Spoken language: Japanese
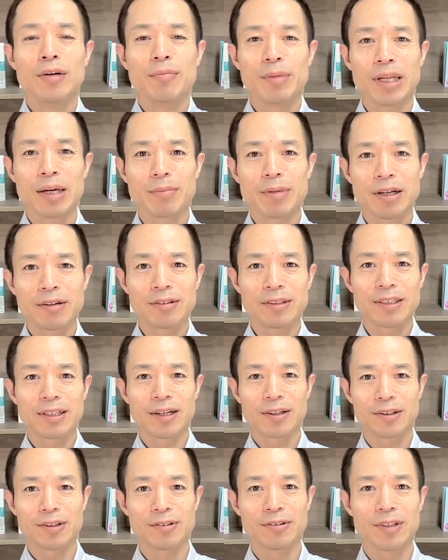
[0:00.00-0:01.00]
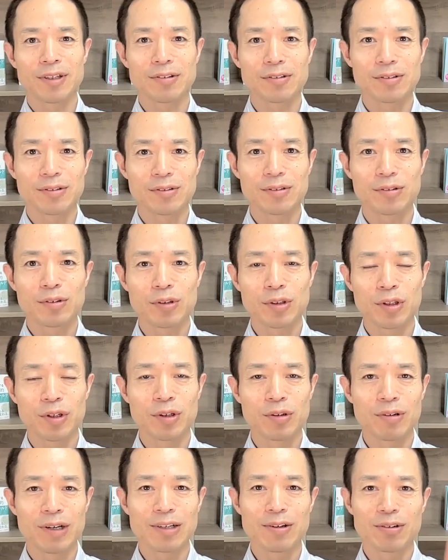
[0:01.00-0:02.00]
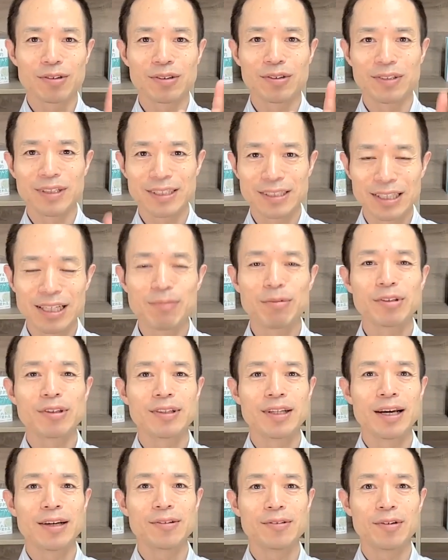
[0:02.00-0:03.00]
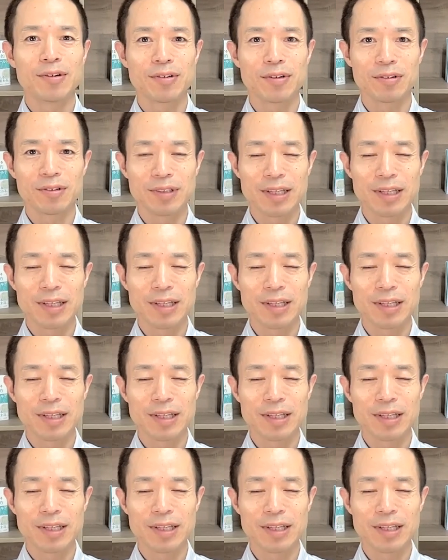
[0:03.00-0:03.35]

南アフリカ共和国、共和国のですね、元大統領、